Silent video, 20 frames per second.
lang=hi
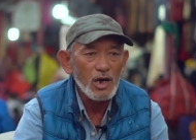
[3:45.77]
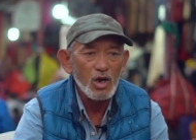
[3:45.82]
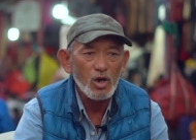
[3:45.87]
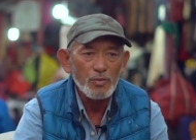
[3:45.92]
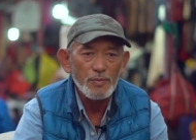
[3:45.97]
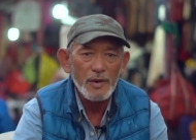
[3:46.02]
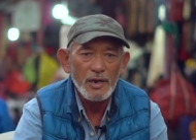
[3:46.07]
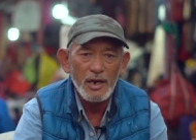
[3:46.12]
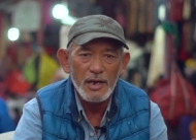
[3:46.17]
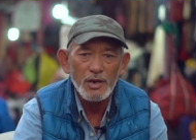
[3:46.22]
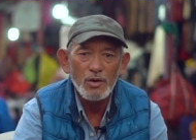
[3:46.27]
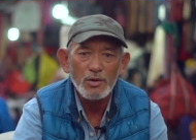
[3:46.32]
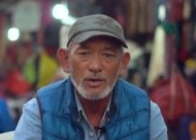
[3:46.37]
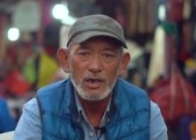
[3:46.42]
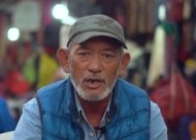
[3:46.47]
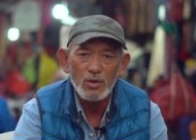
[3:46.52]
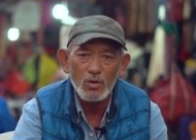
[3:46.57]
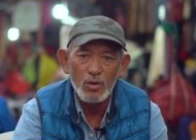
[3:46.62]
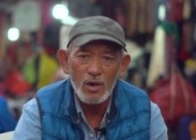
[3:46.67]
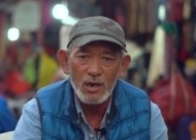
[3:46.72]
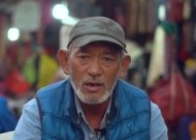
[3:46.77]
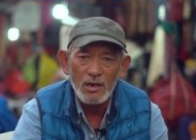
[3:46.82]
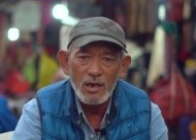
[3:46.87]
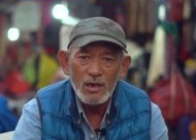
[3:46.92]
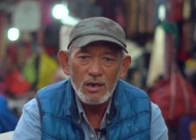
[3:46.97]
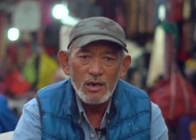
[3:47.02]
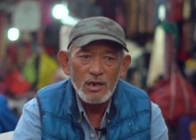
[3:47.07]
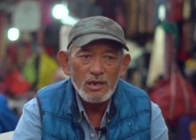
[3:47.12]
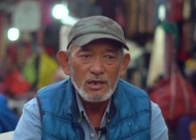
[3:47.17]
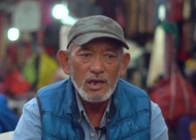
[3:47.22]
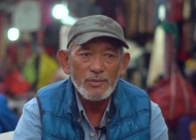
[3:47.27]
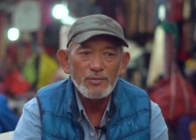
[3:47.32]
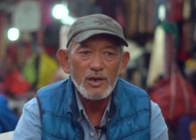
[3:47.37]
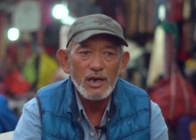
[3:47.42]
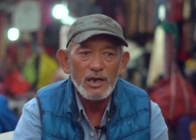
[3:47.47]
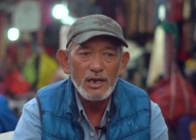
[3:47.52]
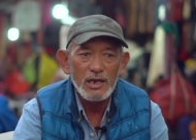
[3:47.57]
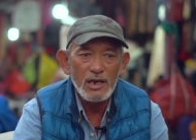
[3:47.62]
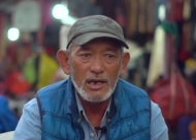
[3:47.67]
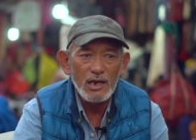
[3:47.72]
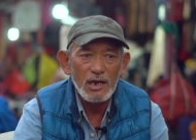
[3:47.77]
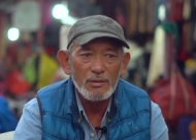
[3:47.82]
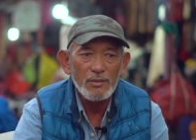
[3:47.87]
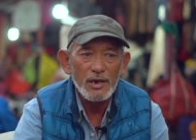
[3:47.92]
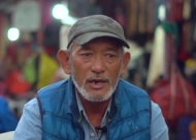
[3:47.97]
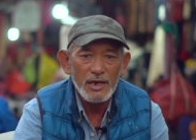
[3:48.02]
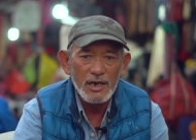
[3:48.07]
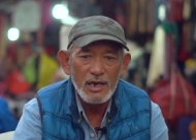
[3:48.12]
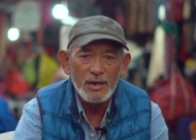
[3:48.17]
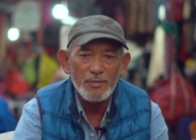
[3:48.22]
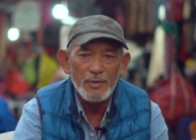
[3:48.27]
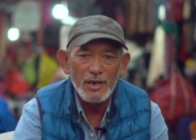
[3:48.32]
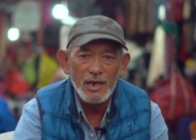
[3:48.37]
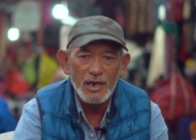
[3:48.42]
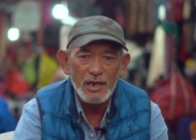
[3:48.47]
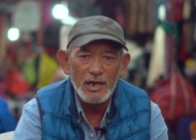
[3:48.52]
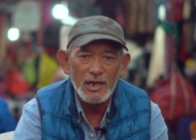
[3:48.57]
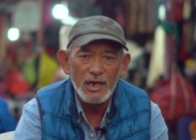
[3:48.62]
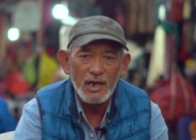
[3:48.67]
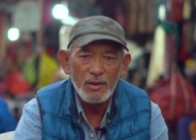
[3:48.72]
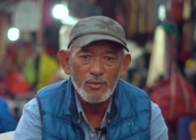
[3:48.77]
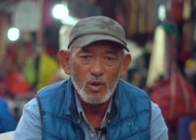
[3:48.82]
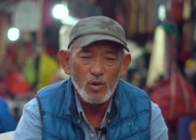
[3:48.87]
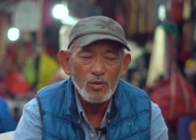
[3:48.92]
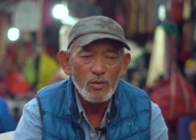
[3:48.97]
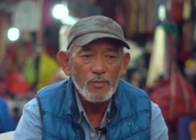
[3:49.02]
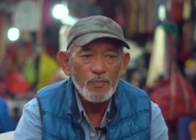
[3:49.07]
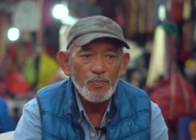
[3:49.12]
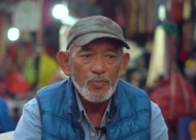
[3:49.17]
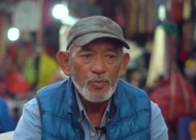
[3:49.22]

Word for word: अलॉटमेंट नहीं होता है दुकान तब तक के लिए लगभग एक महीने के लिए हम लोग